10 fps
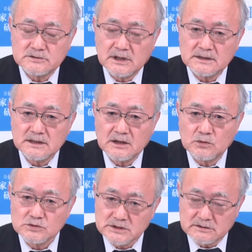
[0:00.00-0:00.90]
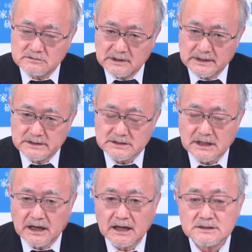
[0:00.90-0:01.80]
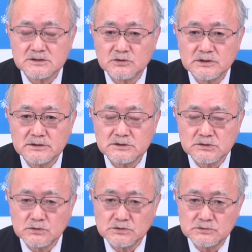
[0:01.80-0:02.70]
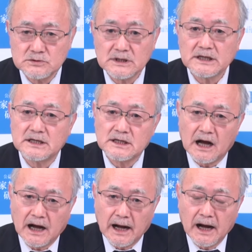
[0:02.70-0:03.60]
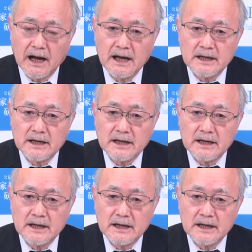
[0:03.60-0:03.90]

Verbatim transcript: だんだん落ちてくるわけですからそれそういう危機感が